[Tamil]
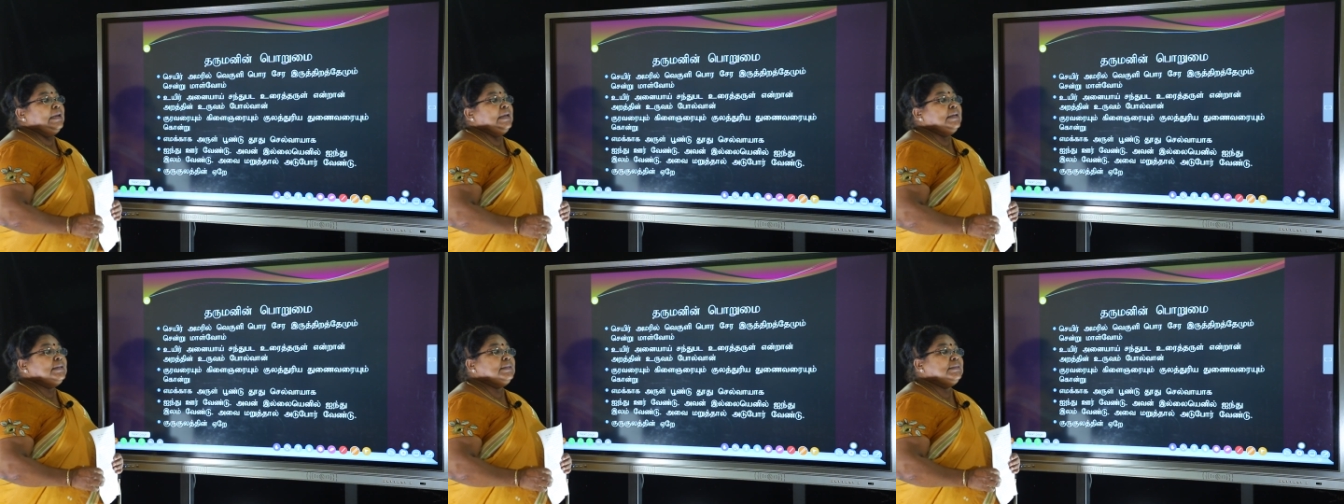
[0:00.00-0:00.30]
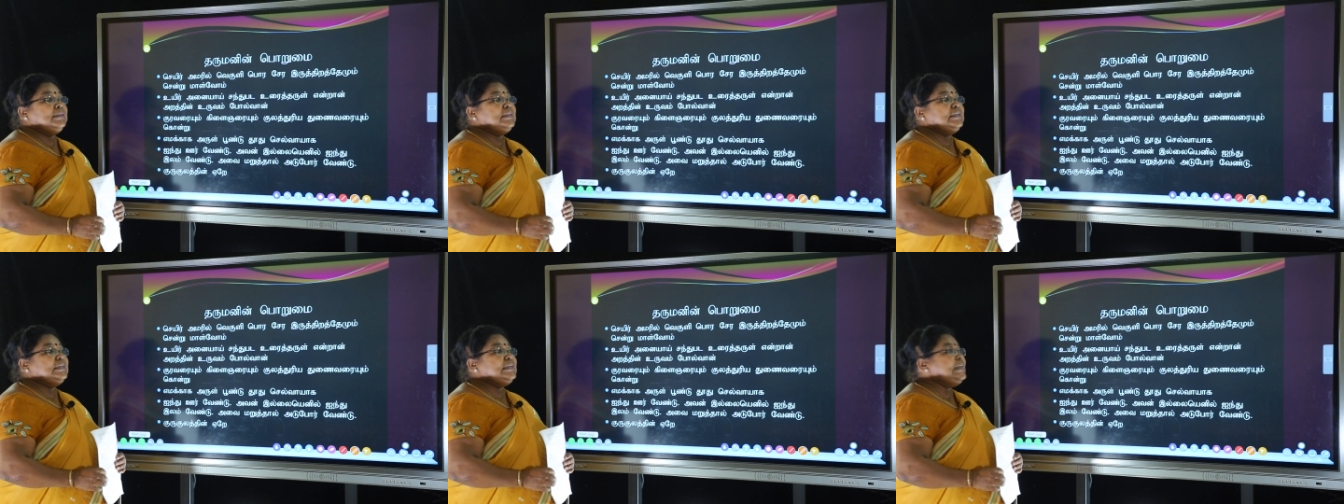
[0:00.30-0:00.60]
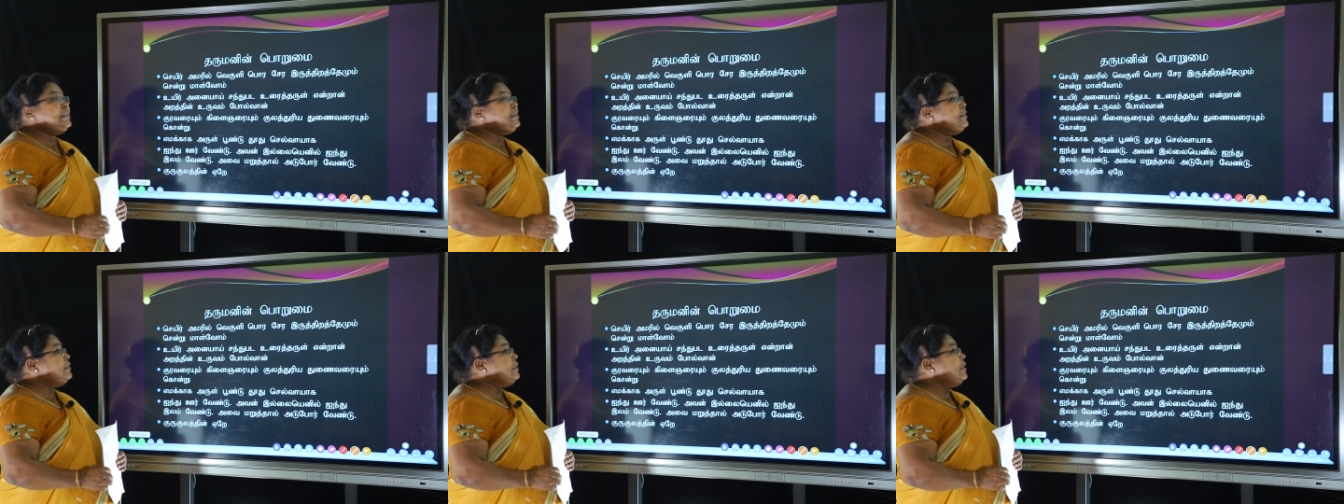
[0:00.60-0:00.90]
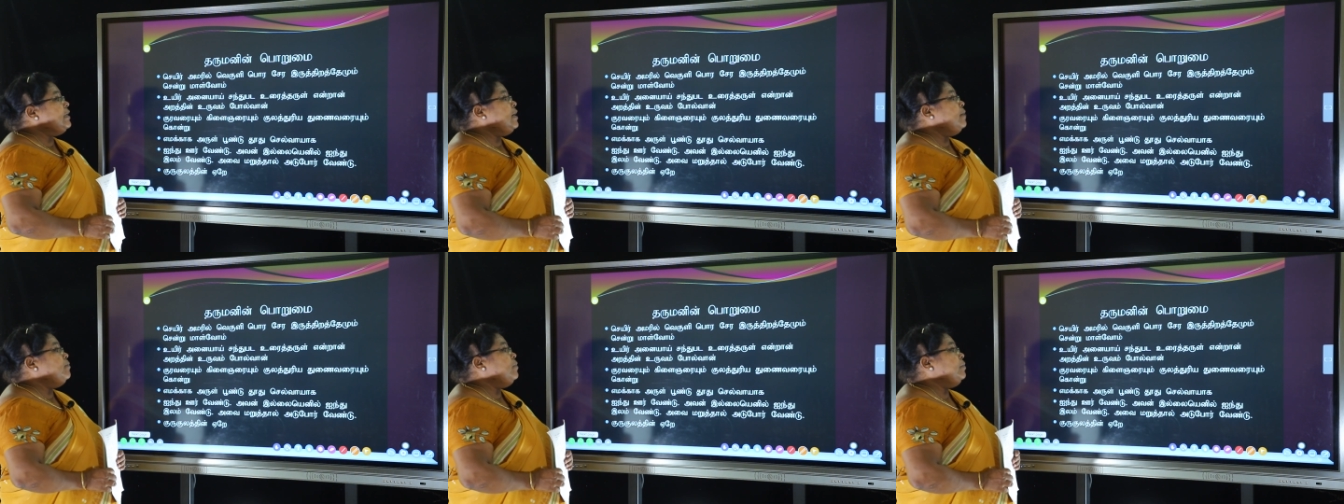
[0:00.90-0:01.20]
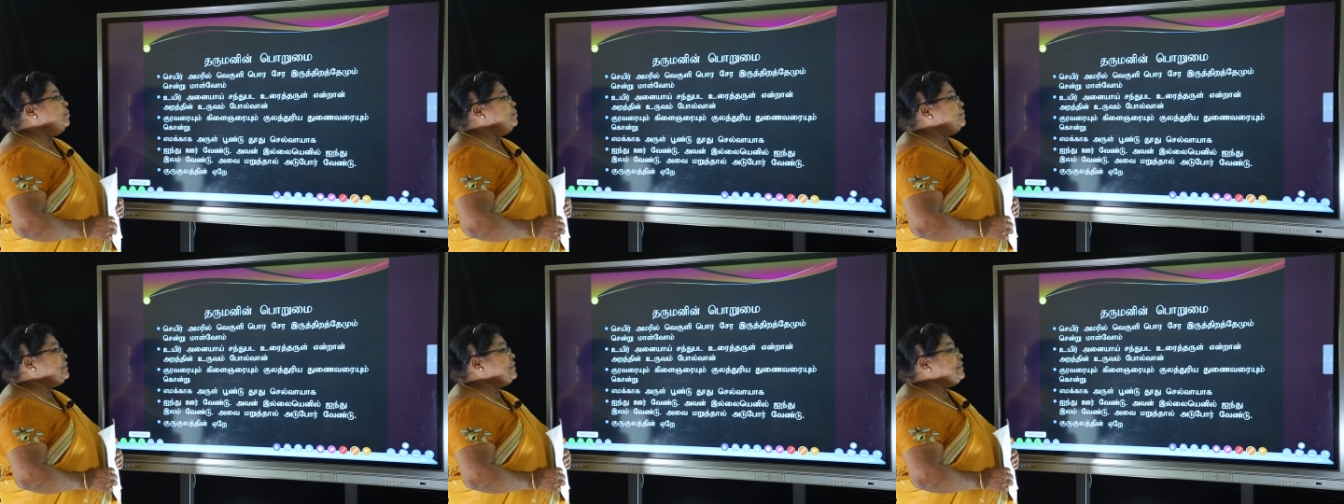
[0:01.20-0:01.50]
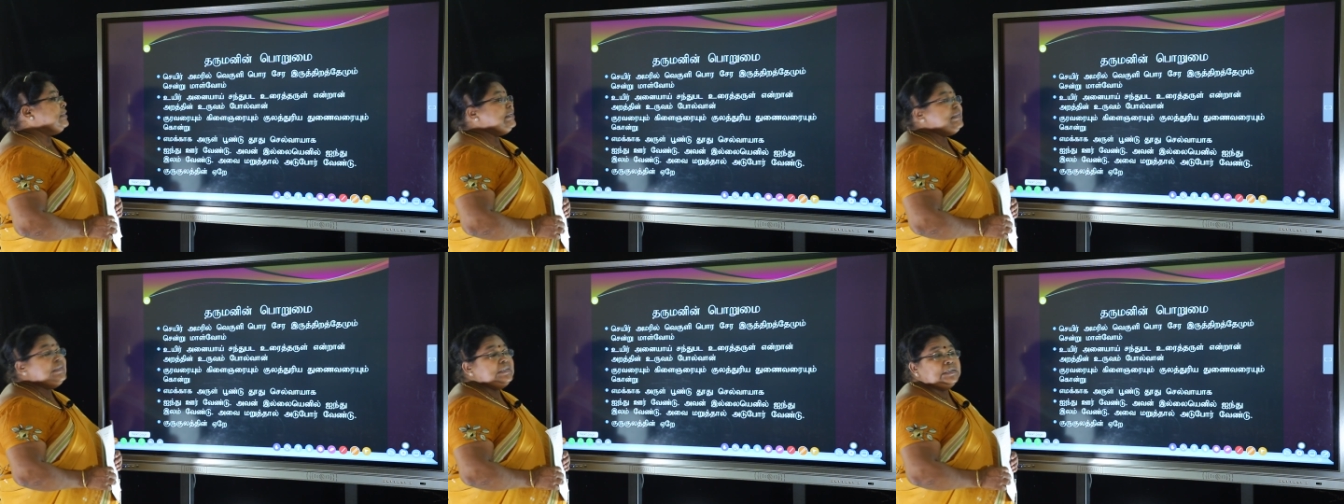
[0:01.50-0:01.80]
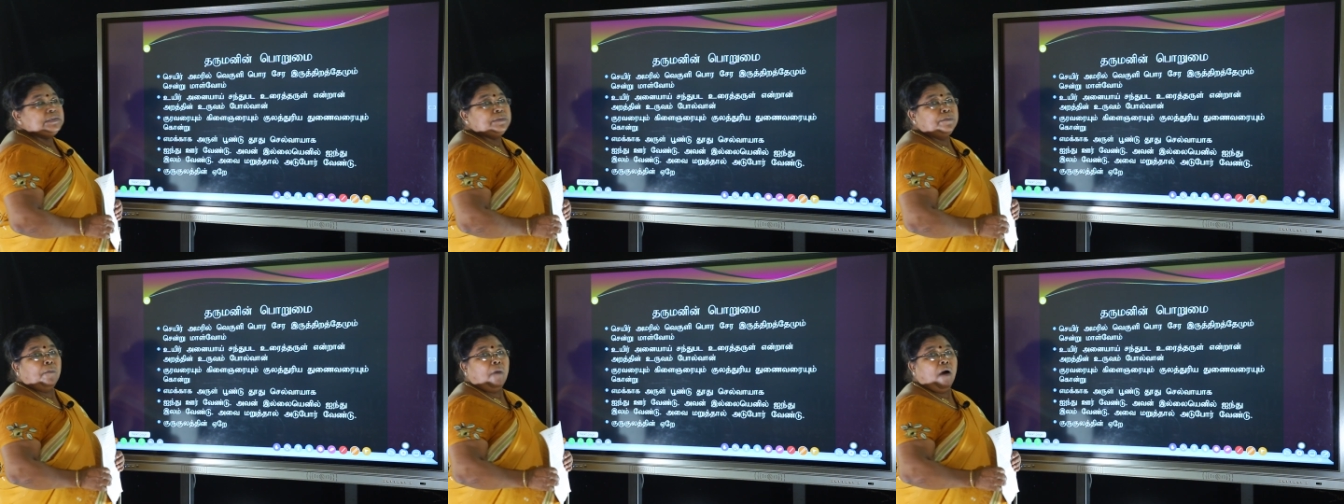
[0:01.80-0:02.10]
இரு திறத்தமும்
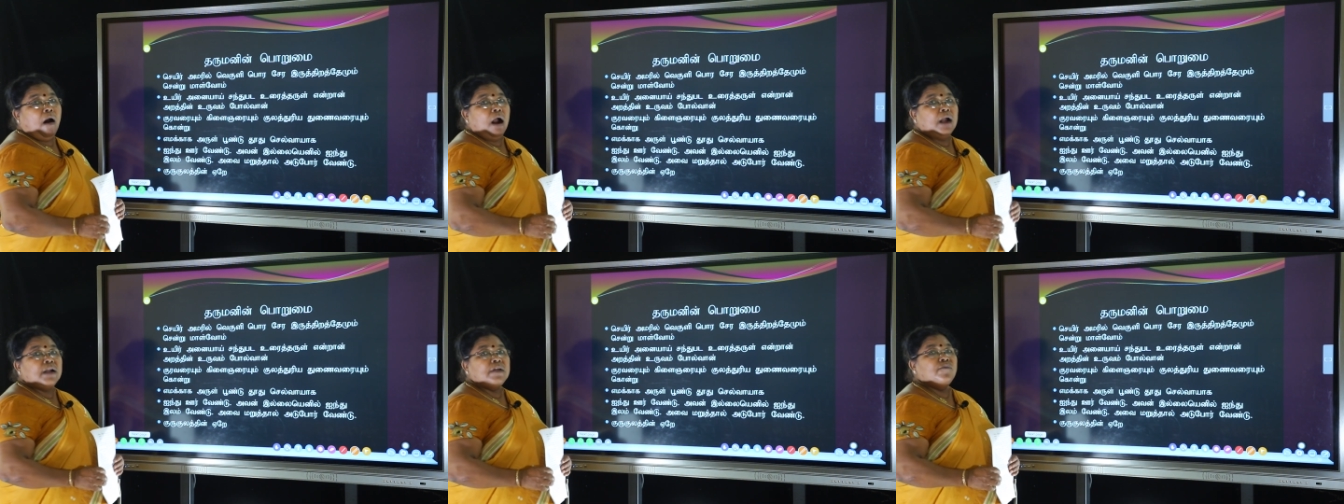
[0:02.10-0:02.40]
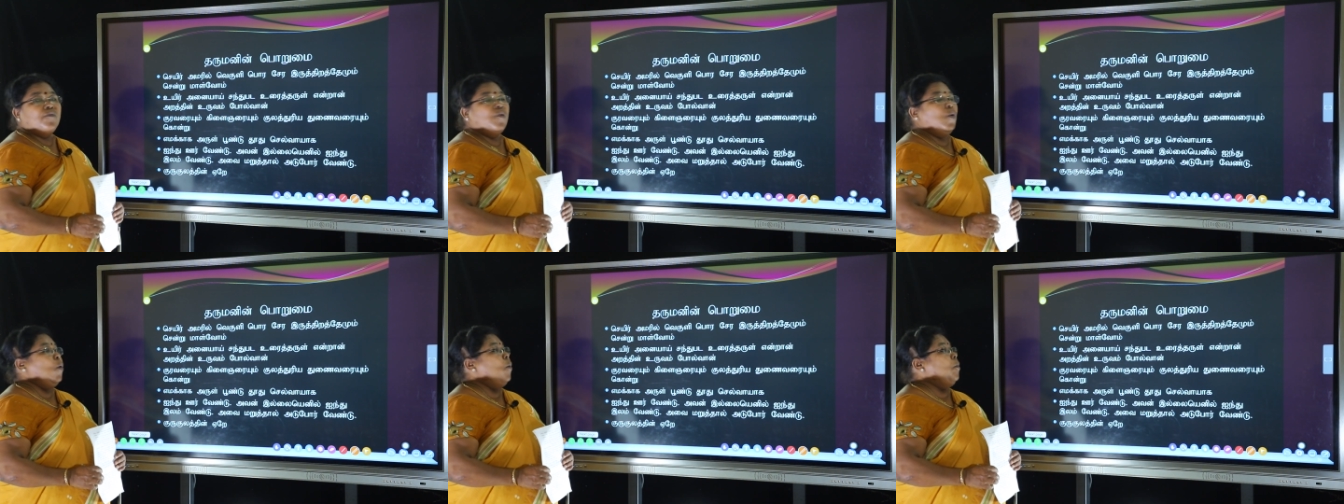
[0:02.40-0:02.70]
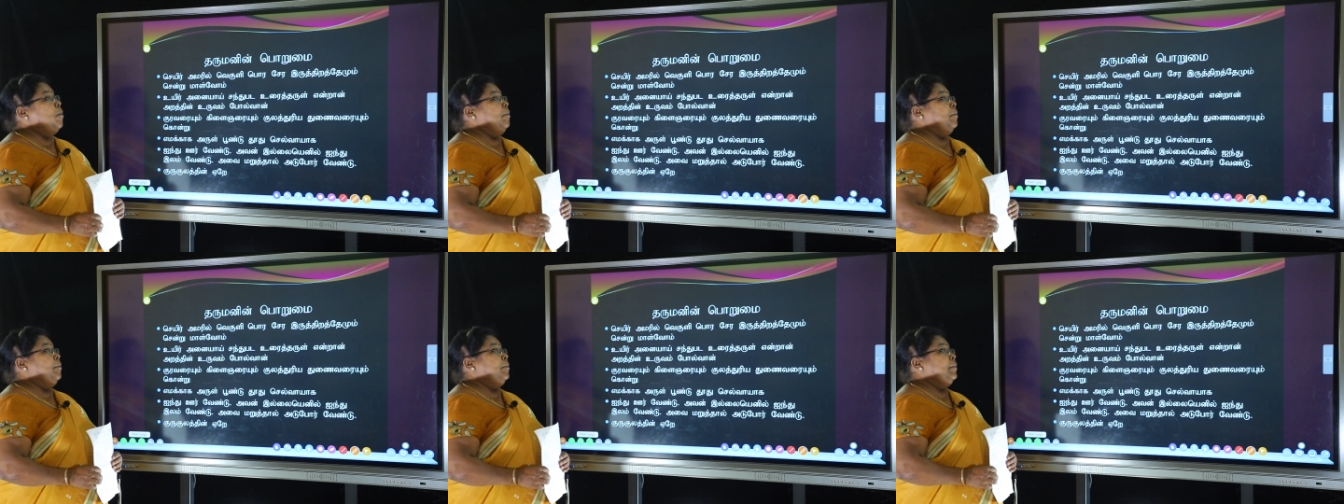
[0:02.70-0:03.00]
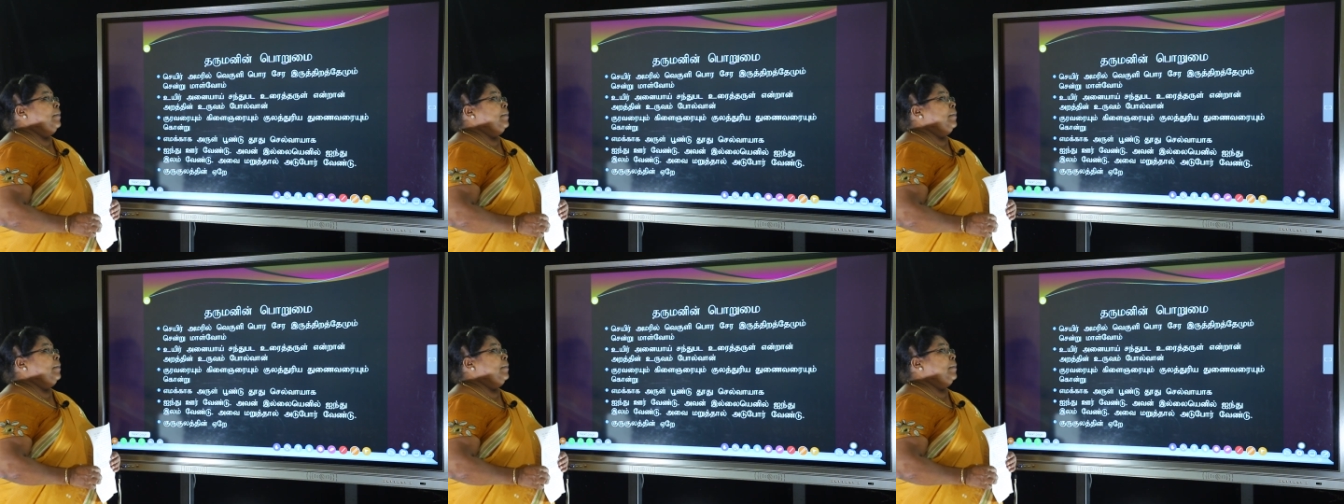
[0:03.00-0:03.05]
சென்று மாழ்வோம்